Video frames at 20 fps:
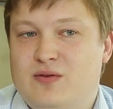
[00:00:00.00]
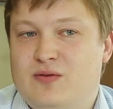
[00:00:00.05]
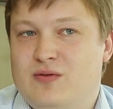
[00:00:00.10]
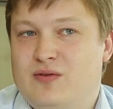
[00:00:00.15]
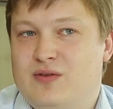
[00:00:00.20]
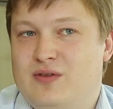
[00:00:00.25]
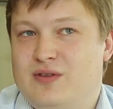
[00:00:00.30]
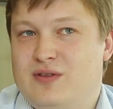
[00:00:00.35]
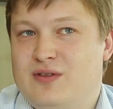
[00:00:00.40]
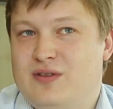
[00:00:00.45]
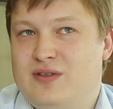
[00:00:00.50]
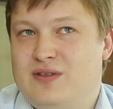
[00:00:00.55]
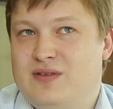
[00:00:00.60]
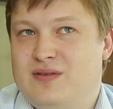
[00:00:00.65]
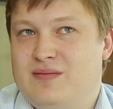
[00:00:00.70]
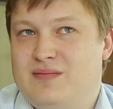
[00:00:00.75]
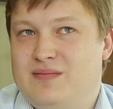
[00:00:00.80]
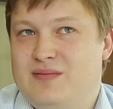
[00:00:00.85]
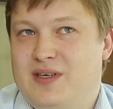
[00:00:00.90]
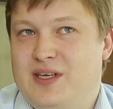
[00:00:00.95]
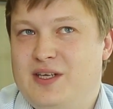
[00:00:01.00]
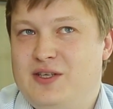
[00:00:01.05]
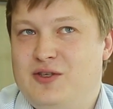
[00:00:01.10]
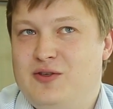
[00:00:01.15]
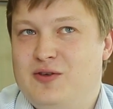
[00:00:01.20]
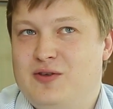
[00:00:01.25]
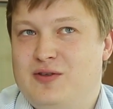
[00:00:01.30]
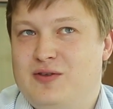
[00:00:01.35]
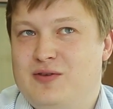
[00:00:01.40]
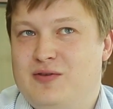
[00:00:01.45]
тут э, речь
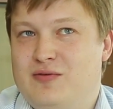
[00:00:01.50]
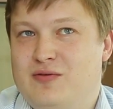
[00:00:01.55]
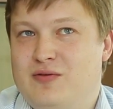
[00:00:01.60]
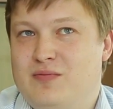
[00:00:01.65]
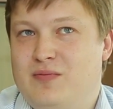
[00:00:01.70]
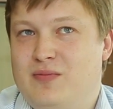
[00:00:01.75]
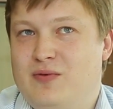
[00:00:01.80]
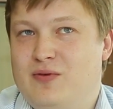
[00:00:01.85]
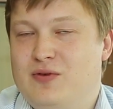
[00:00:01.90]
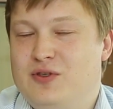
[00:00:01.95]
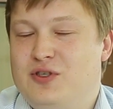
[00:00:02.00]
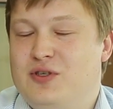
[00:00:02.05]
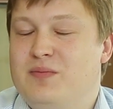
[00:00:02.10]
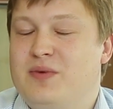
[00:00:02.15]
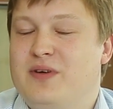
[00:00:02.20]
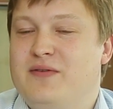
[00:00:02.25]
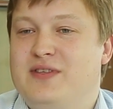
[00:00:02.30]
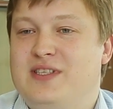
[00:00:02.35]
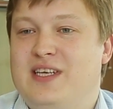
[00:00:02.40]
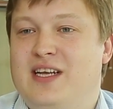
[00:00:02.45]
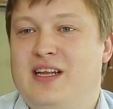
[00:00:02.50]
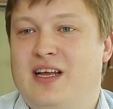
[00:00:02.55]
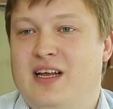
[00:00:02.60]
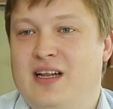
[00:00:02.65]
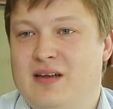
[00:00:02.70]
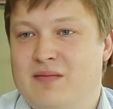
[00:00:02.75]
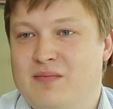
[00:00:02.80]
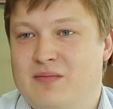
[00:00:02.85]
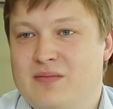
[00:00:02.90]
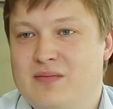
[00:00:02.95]
идет о очень
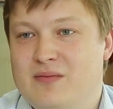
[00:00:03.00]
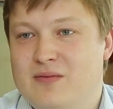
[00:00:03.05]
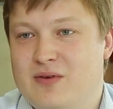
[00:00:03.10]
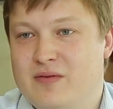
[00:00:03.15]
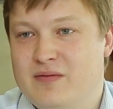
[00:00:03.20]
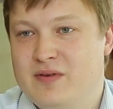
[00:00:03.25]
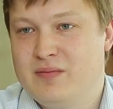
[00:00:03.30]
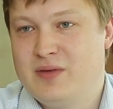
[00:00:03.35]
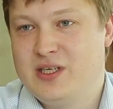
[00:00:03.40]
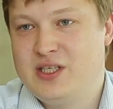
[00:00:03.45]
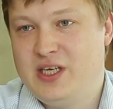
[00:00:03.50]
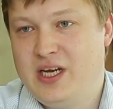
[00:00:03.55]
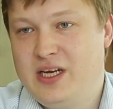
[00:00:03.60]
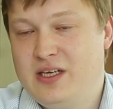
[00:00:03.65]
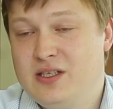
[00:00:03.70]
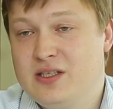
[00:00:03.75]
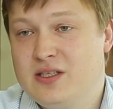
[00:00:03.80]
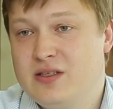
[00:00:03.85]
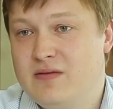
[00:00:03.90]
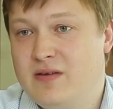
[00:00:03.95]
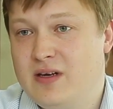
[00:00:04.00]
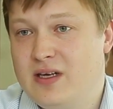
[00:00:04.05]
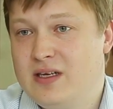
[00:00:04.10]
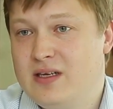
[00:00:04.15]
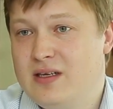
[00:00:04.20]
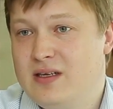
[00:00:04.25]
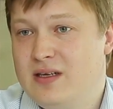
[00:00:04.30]
профессиональном уровне мошенничества.